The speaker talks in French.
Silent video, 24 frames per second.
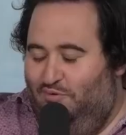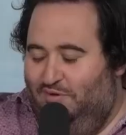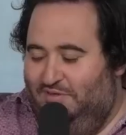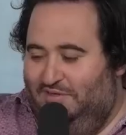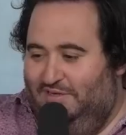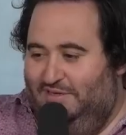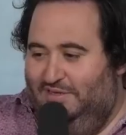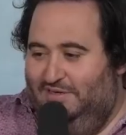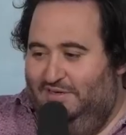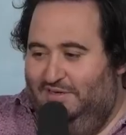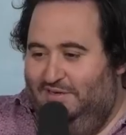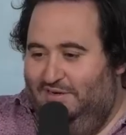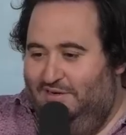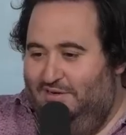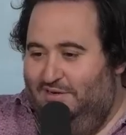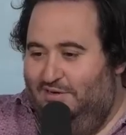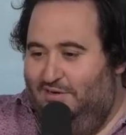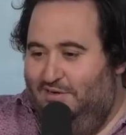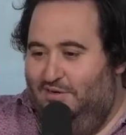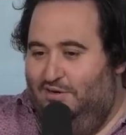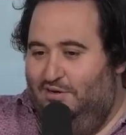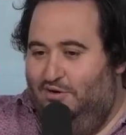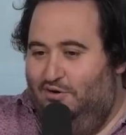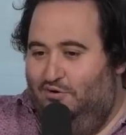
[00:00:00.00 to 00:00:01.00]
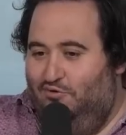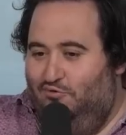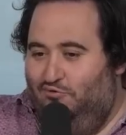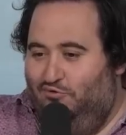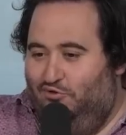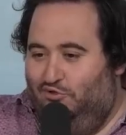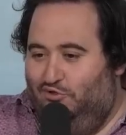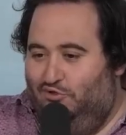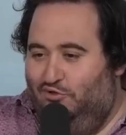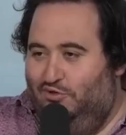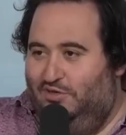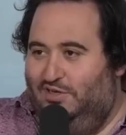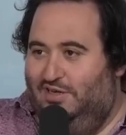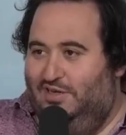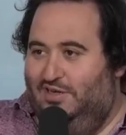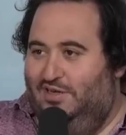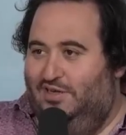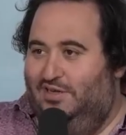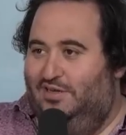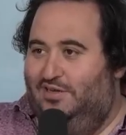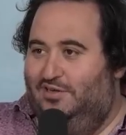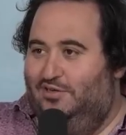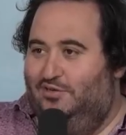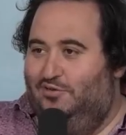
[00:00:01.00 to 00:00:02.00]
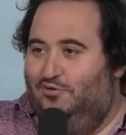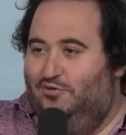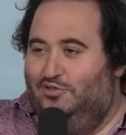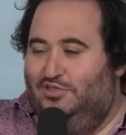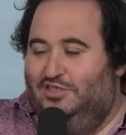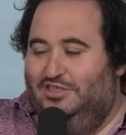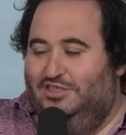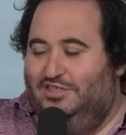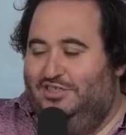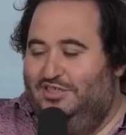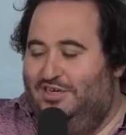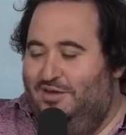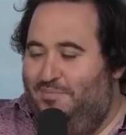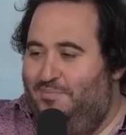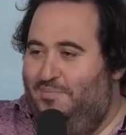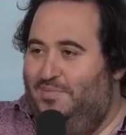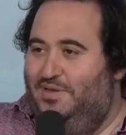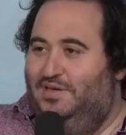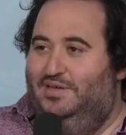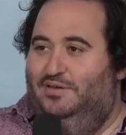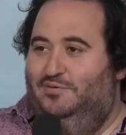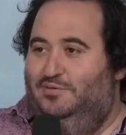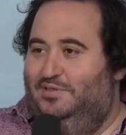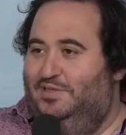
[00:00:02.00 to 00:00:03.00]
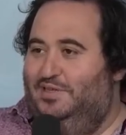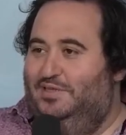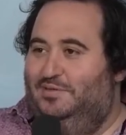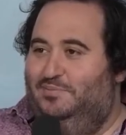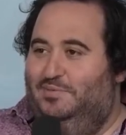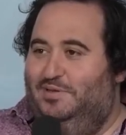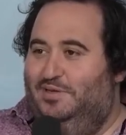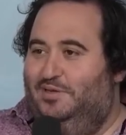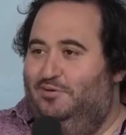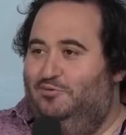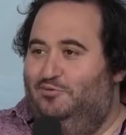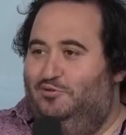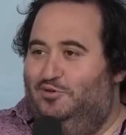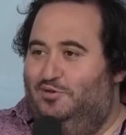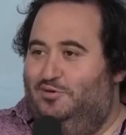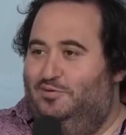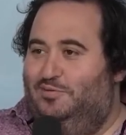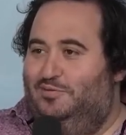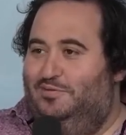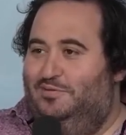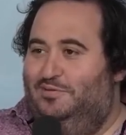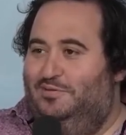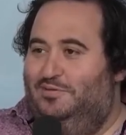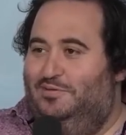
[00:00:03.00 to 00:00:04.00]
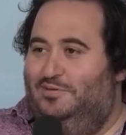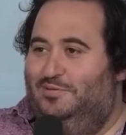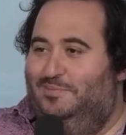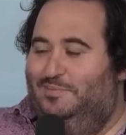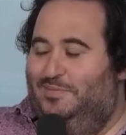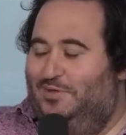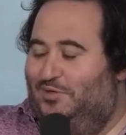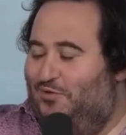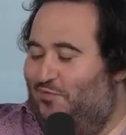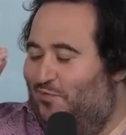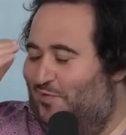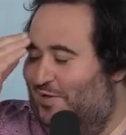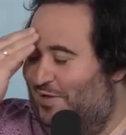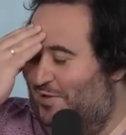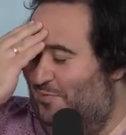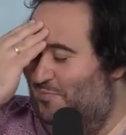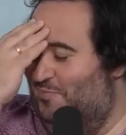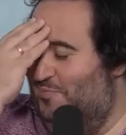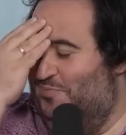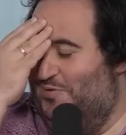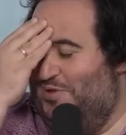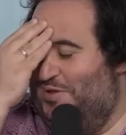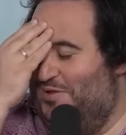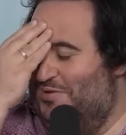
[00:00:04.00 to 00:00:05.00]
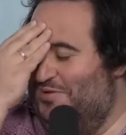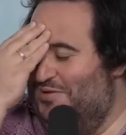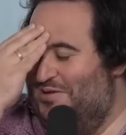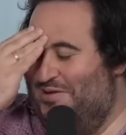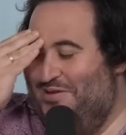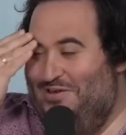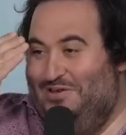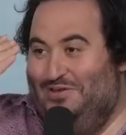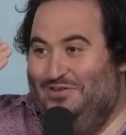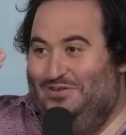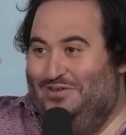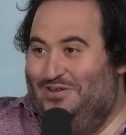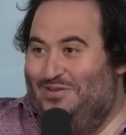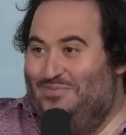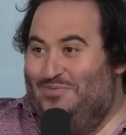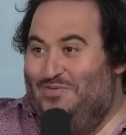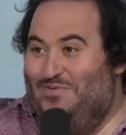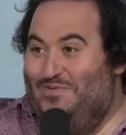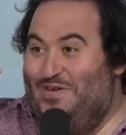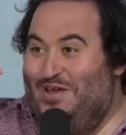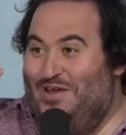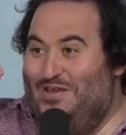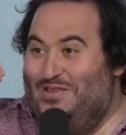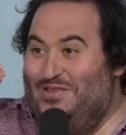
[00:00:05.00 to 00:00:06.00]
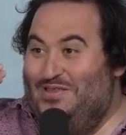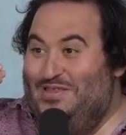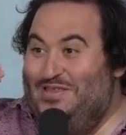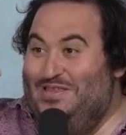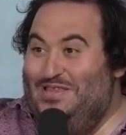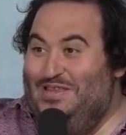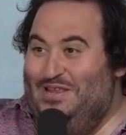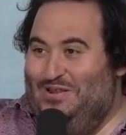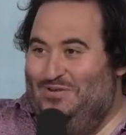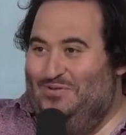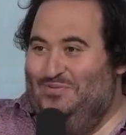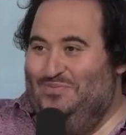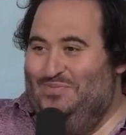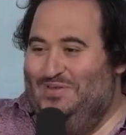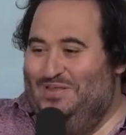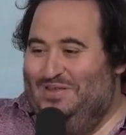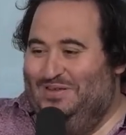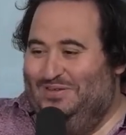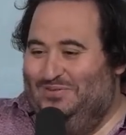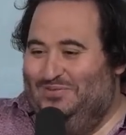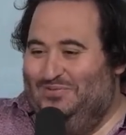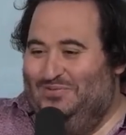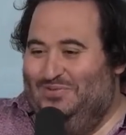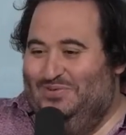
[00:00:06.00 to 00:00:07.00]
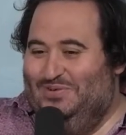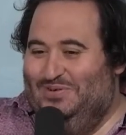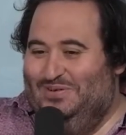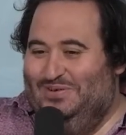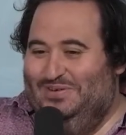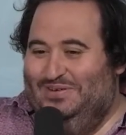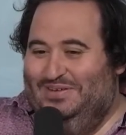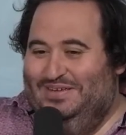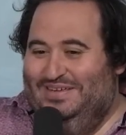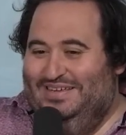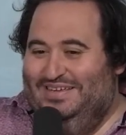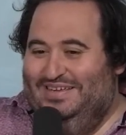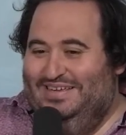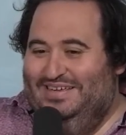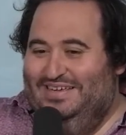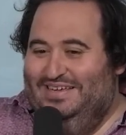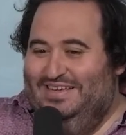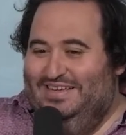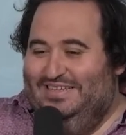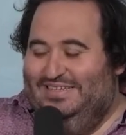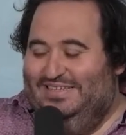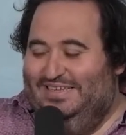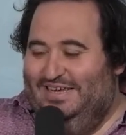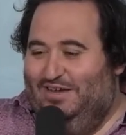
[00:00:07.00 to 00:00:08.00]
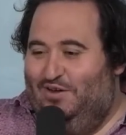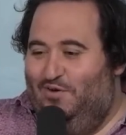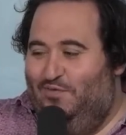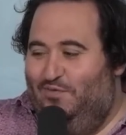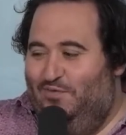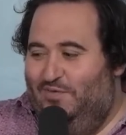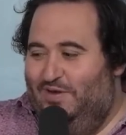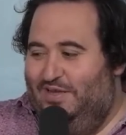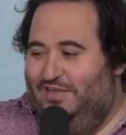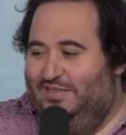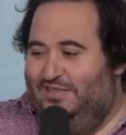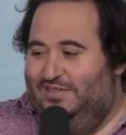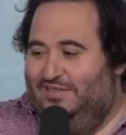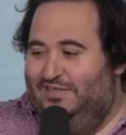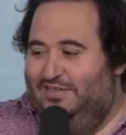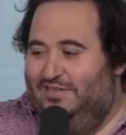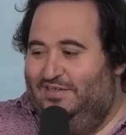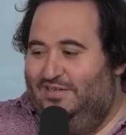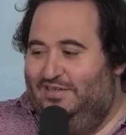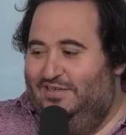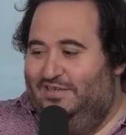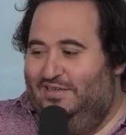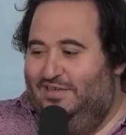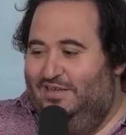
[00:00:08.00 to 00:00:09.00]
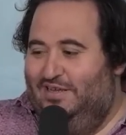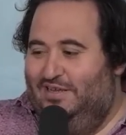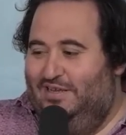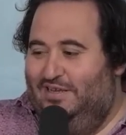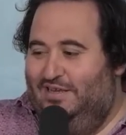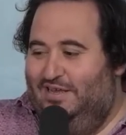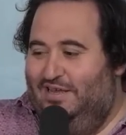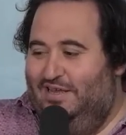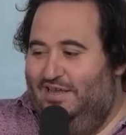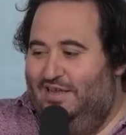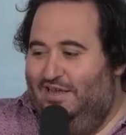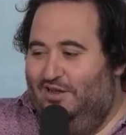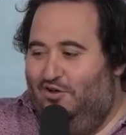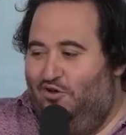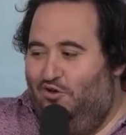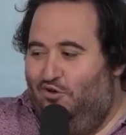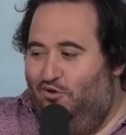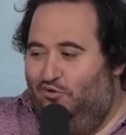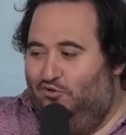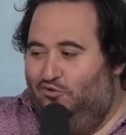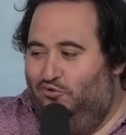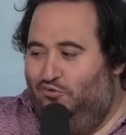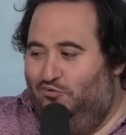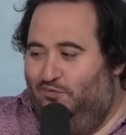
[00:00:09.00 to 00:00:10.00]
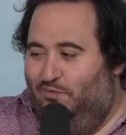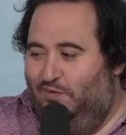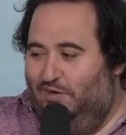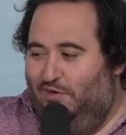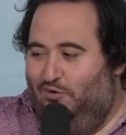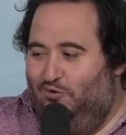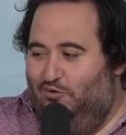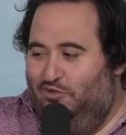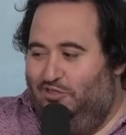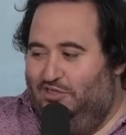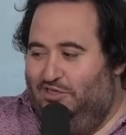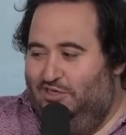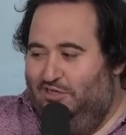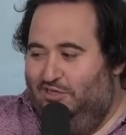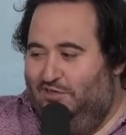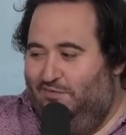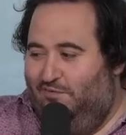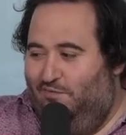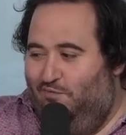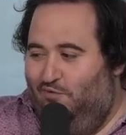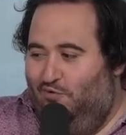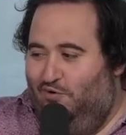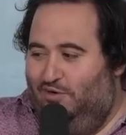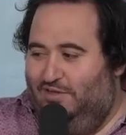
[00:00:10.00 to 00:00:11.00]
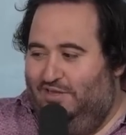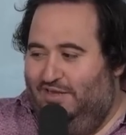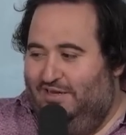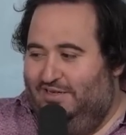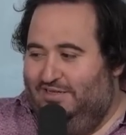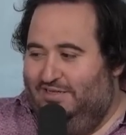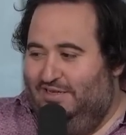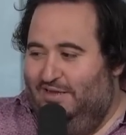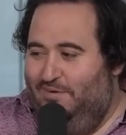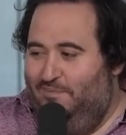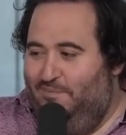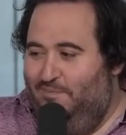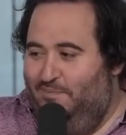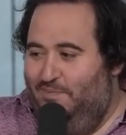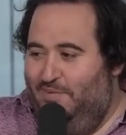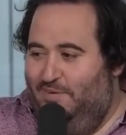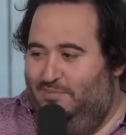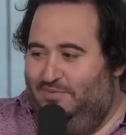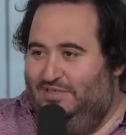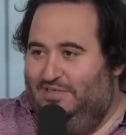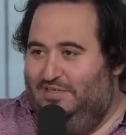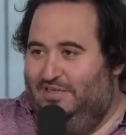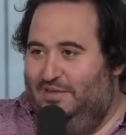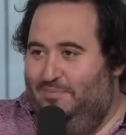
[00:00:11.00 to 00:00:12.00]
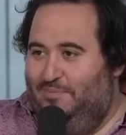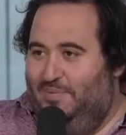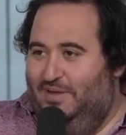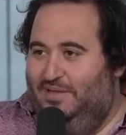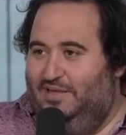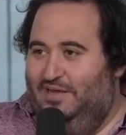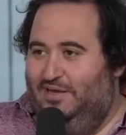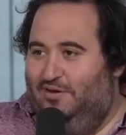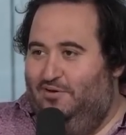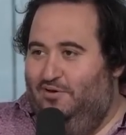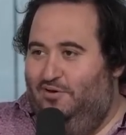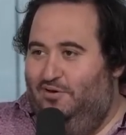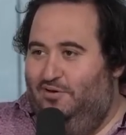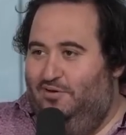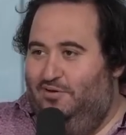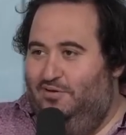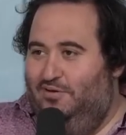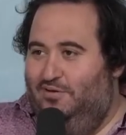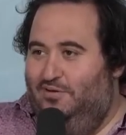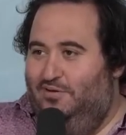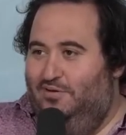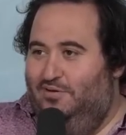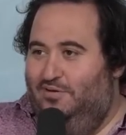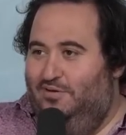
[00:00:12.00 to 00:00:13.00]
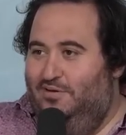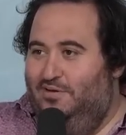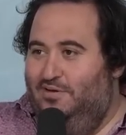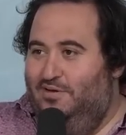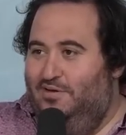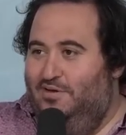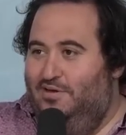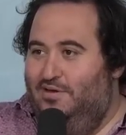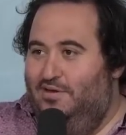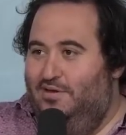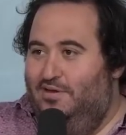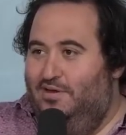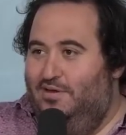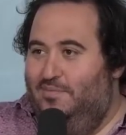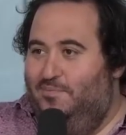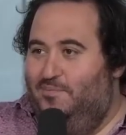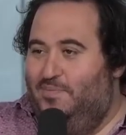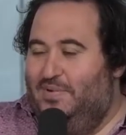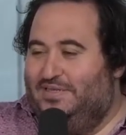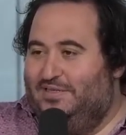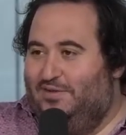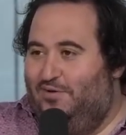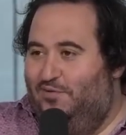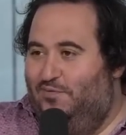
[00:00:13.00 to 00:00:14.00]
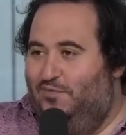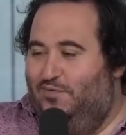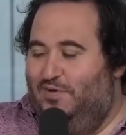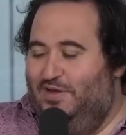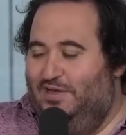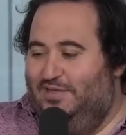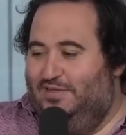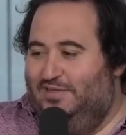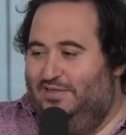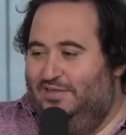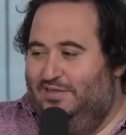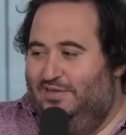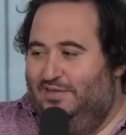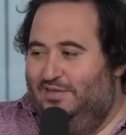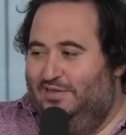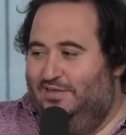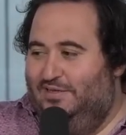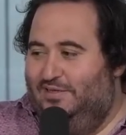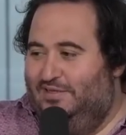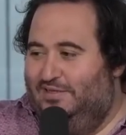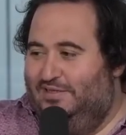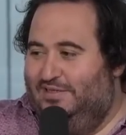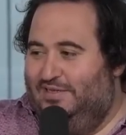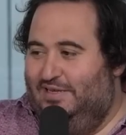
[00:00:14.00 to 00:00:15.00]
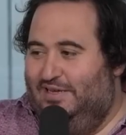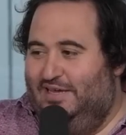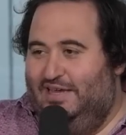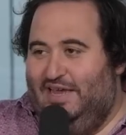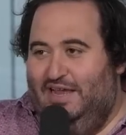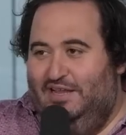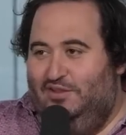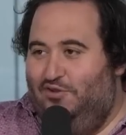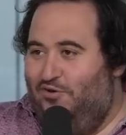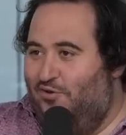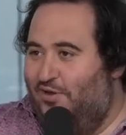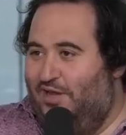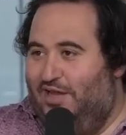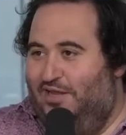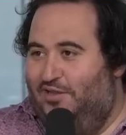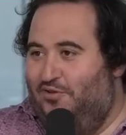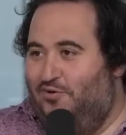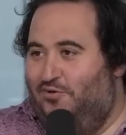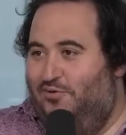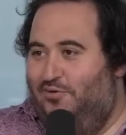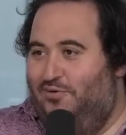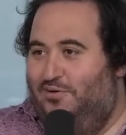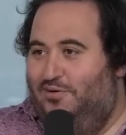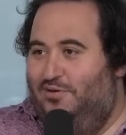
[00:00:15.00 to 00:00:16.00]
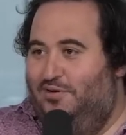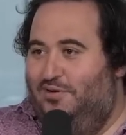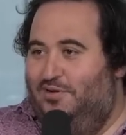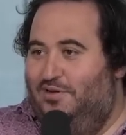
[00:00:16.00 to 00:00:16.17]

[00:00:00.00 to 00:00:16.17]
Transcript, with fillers: pointer le secret que j'ai jamais réussi à expliquer aux gens, mais tu viens de, putain tu viens de me faire une illumination. C'est qu'en fait quand tu te fais coacher, il faut que tu acceptes même si tu n'es pas d'accord. Ah ouais, 100%. Parce qu'en fait, c'est gagnant-gagnant.